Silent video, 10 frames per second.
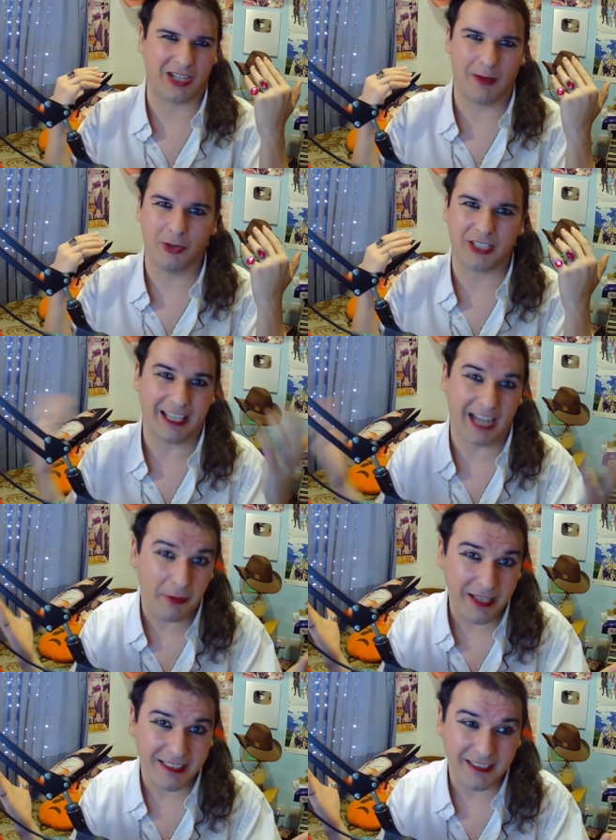haciendo las voces
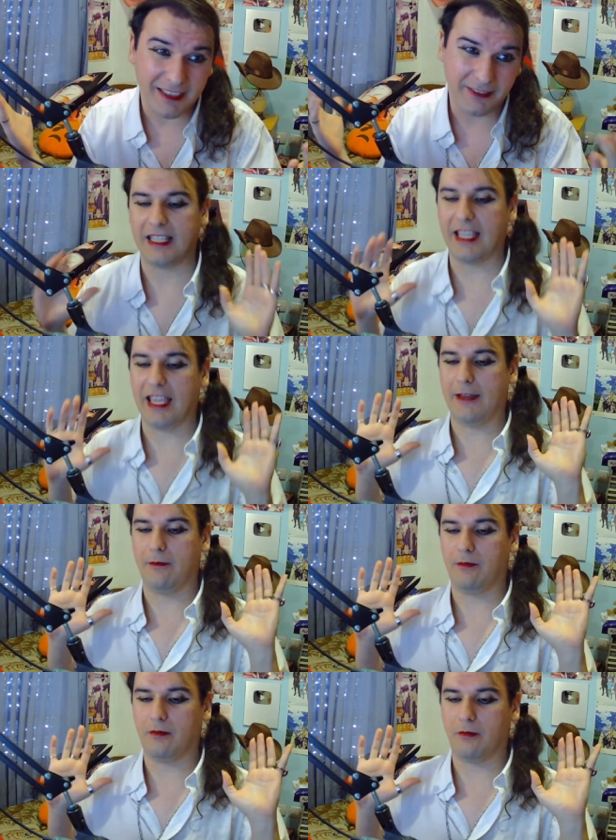graves. Así
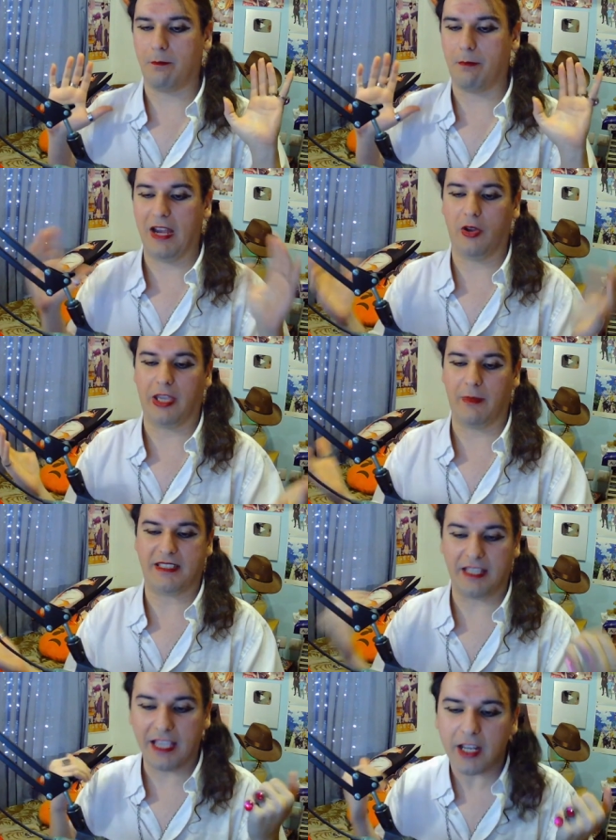que, para los que
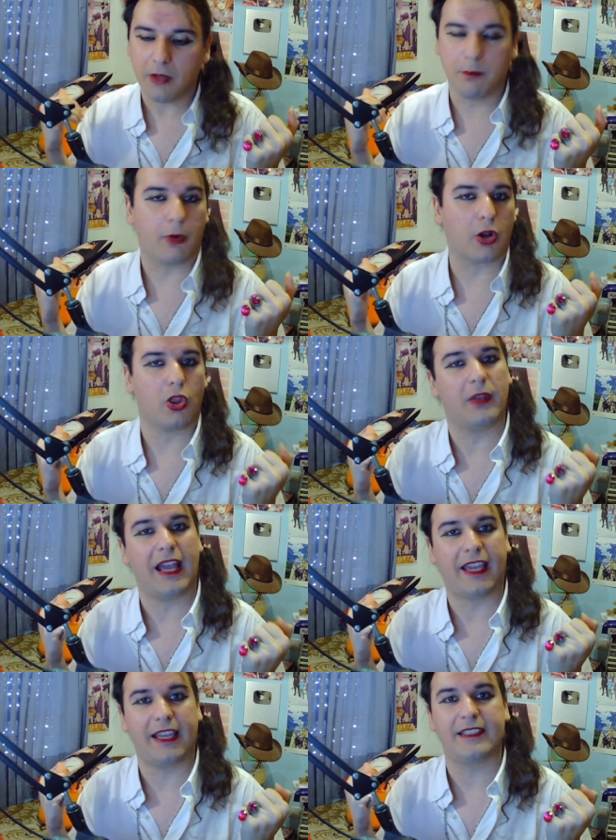me siguieron por los
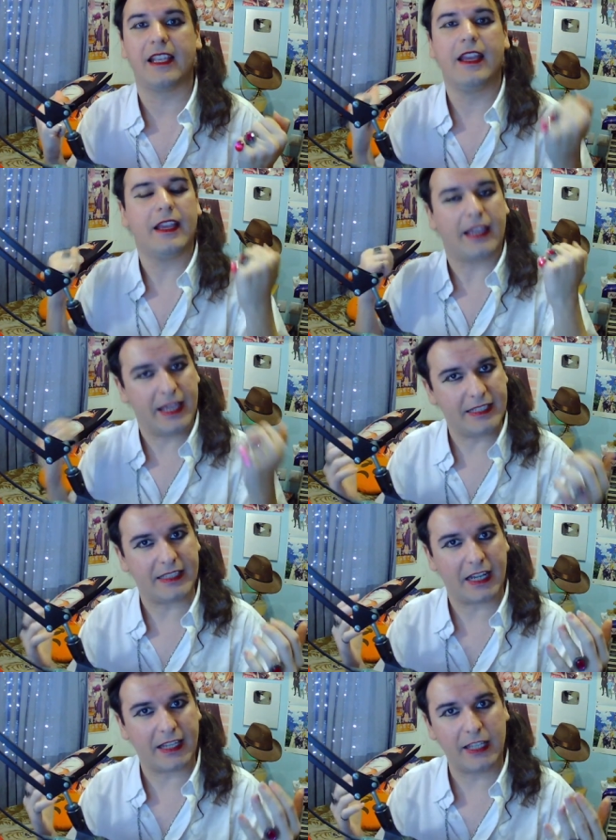doblajes,
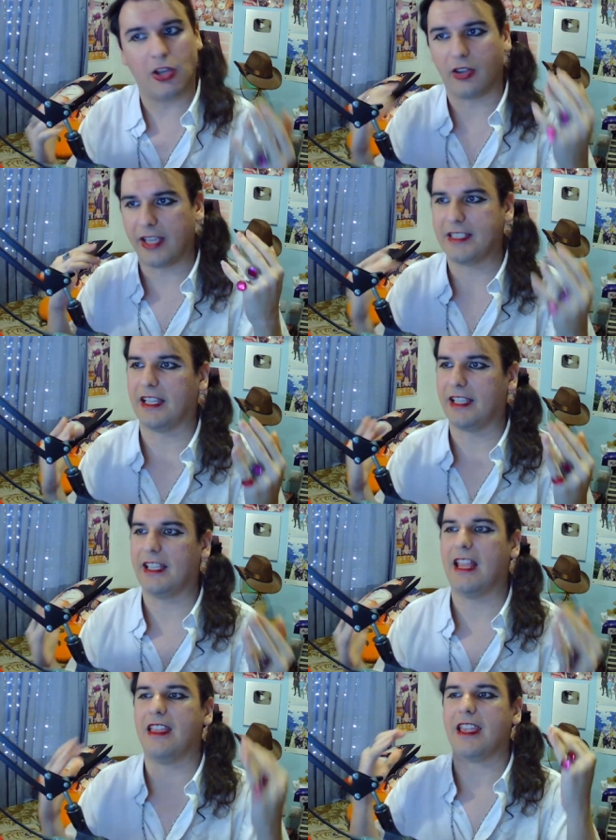quédense tranquilos, quédense
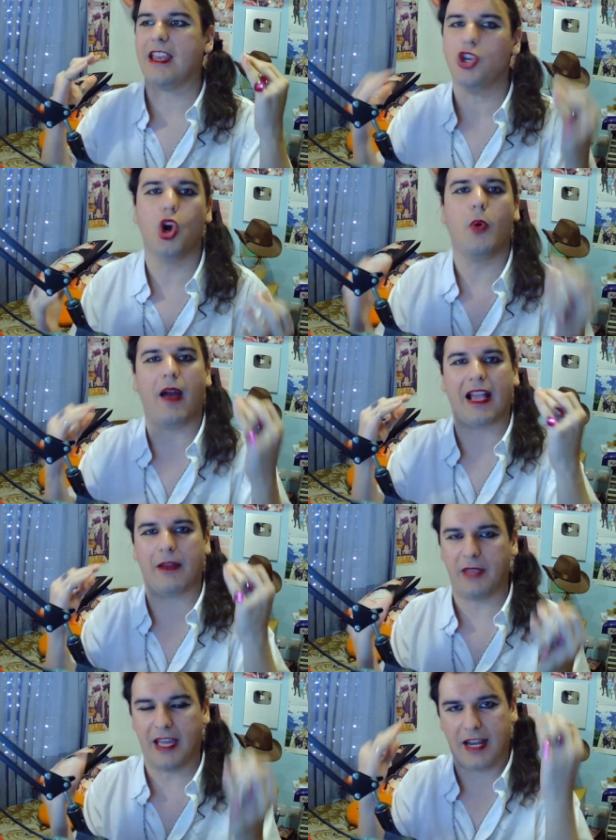tranquilas de que no va a
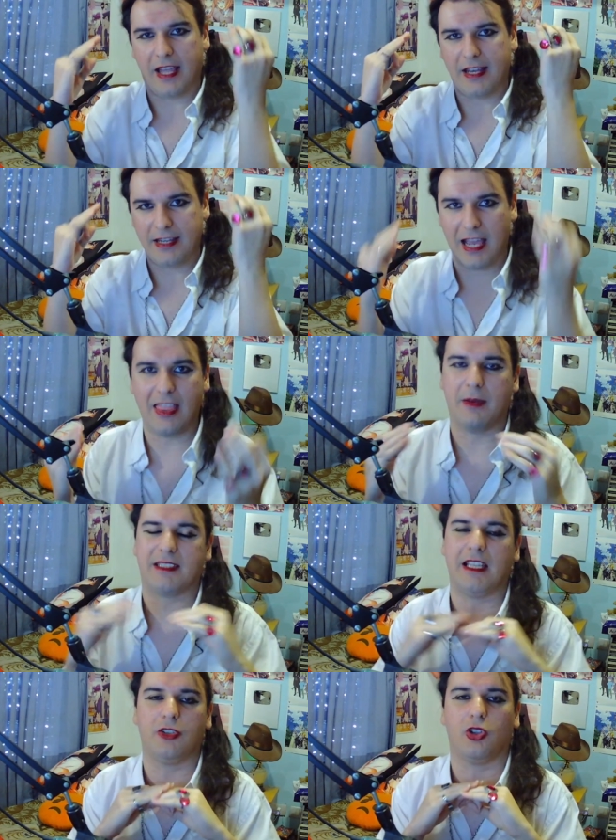cambiar nada y
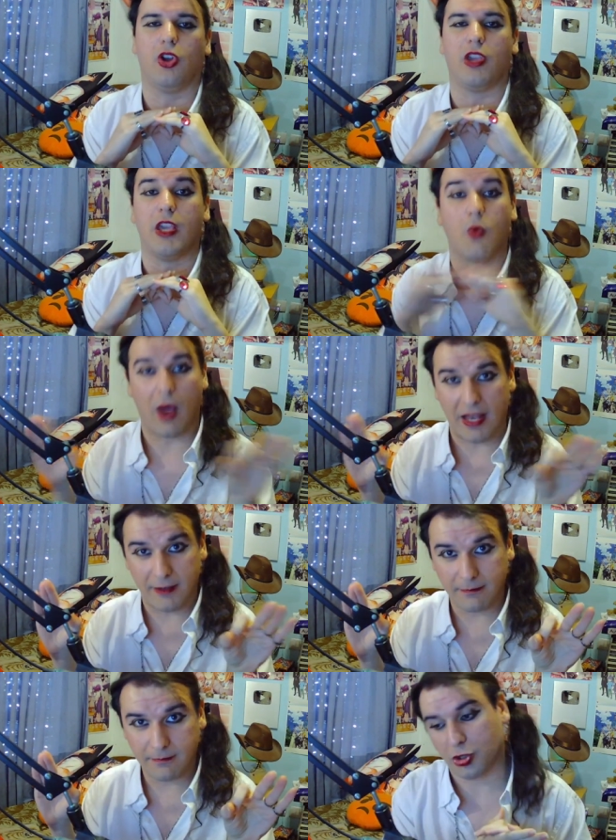va a seguir todo
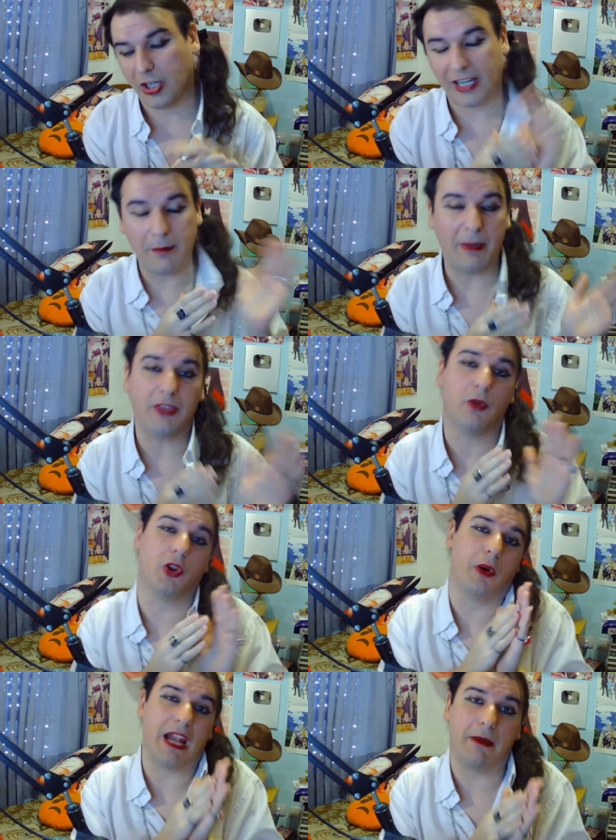igual. Como yo les repito, lo
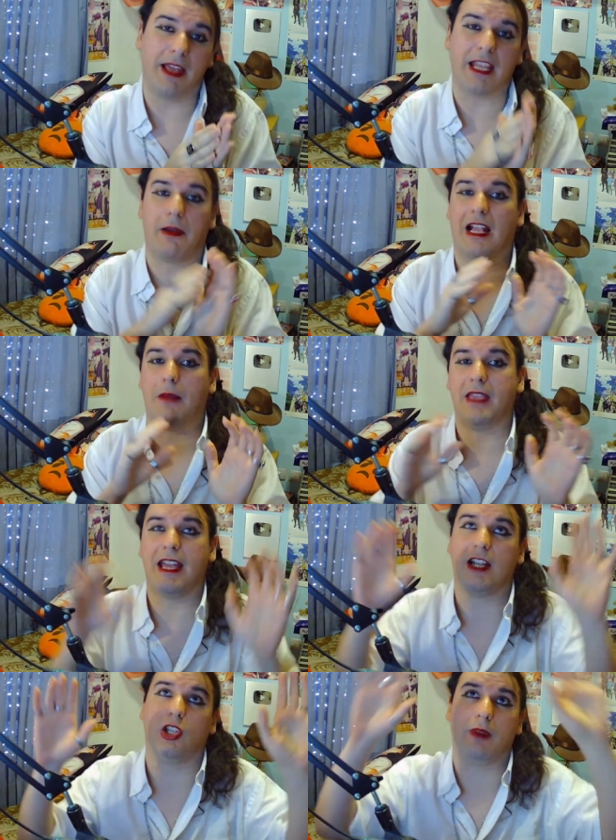único que van a ver que va a
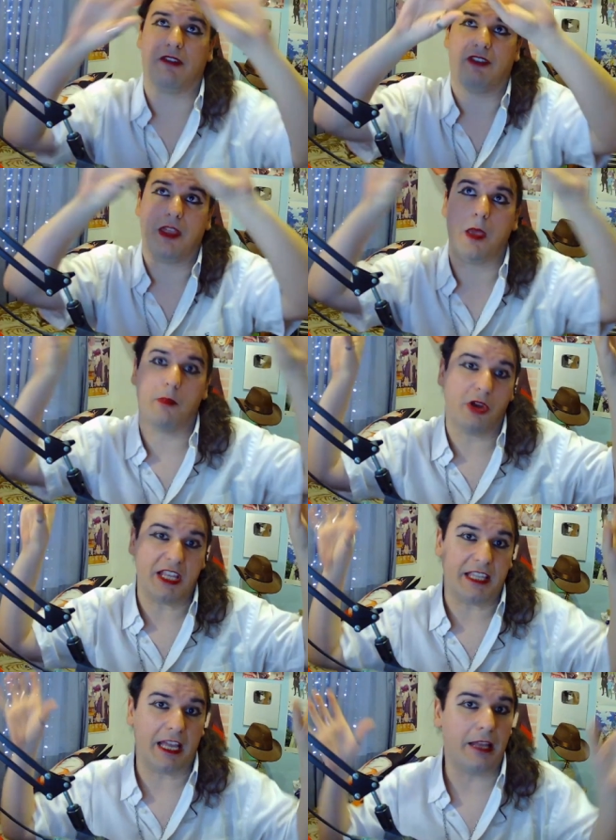cambiar el nombre a Fede
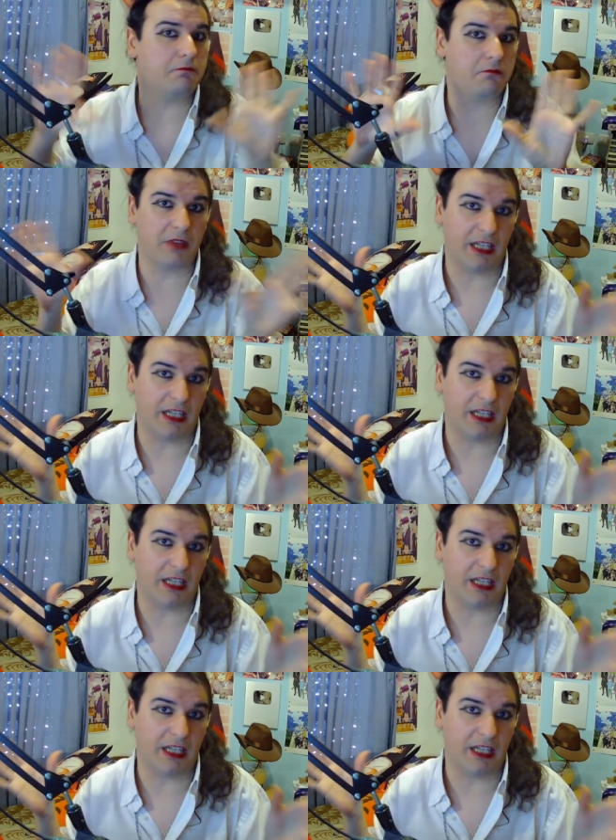Polita